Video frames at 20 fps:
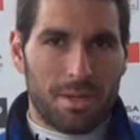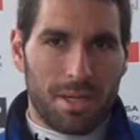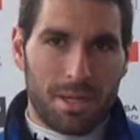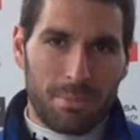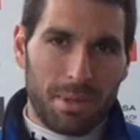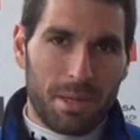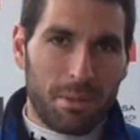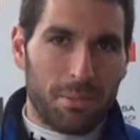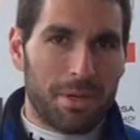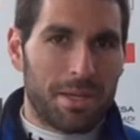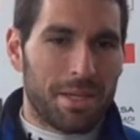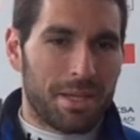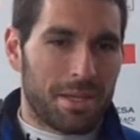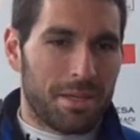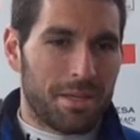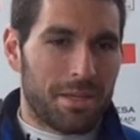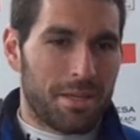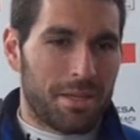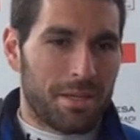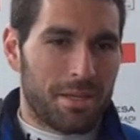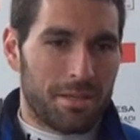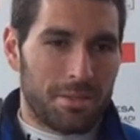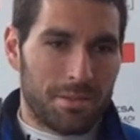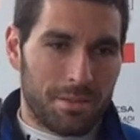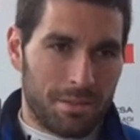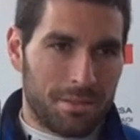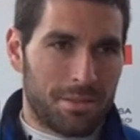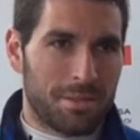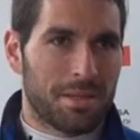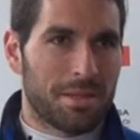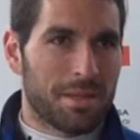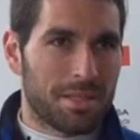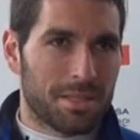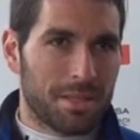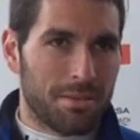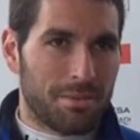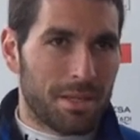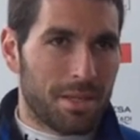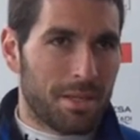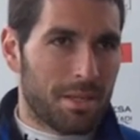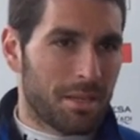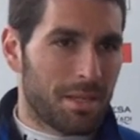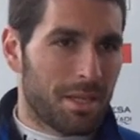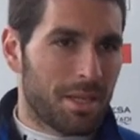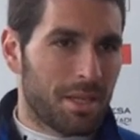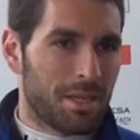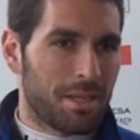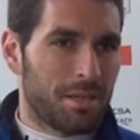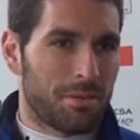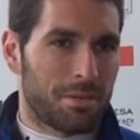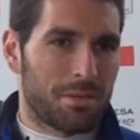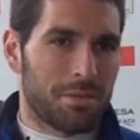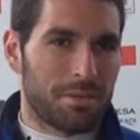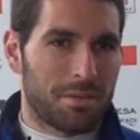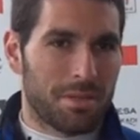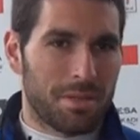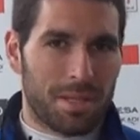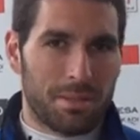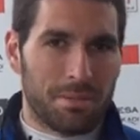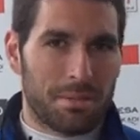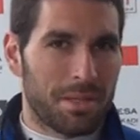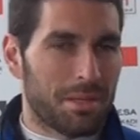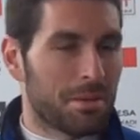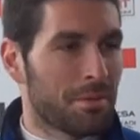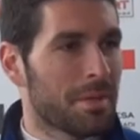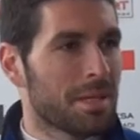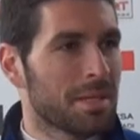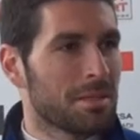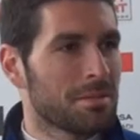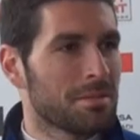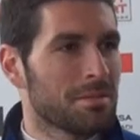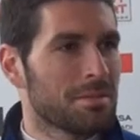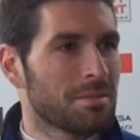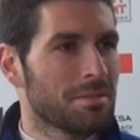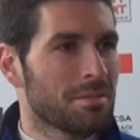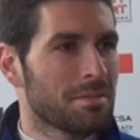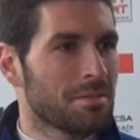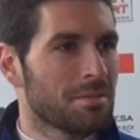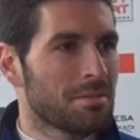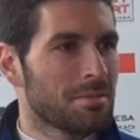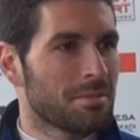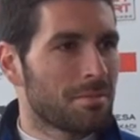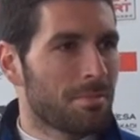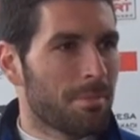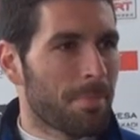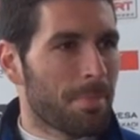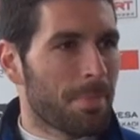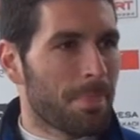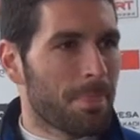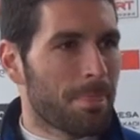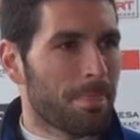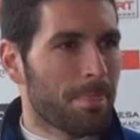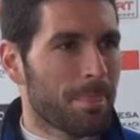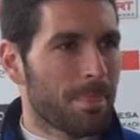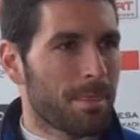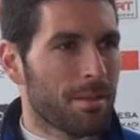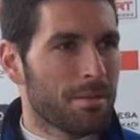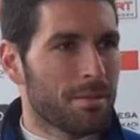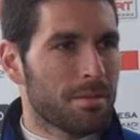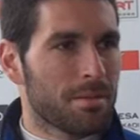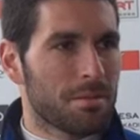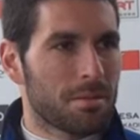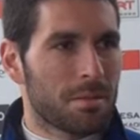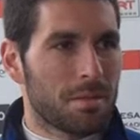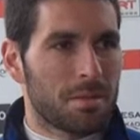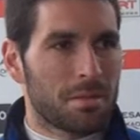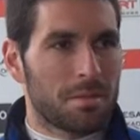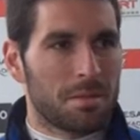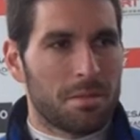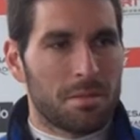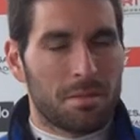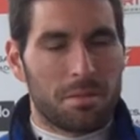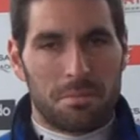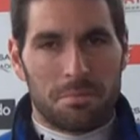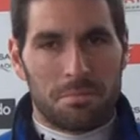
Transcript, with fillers: A mi abuela que, que está fallecida y bueno, y a mi novia. ¿Tienes alguna manía o alguna superstición?